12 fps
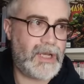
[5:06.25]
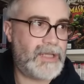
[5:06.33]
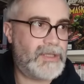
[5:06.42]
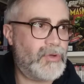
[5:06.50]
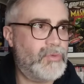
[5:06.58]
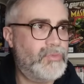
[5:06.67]
là a
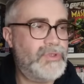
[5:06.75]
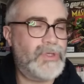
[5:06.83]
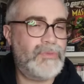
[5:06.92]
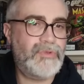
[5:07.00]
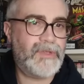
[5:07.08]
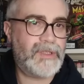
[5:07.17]
été rebooté
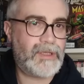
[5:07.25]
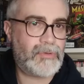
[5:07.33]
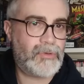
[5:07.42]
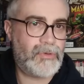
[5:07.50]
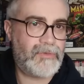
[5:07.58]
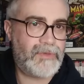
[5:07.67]
au bout de
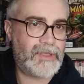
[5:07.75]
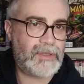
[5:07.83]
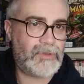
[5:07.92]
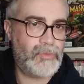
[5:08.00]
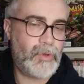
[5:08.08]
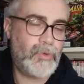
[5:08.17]
24,
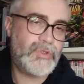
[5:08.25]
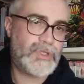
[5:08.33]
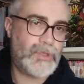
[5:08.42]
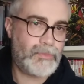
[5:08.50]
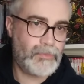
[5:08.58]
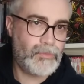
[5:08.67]
24 euh, numéros, ce
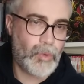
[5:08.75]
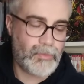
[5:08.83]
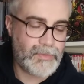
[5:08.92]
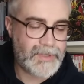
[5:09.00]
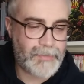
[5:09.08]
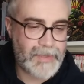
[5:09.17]
qui bon,
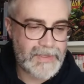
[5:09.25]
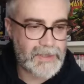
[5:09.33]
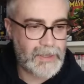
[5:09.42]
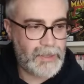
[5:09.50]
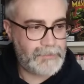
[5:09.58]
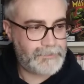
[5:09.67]
ça passe.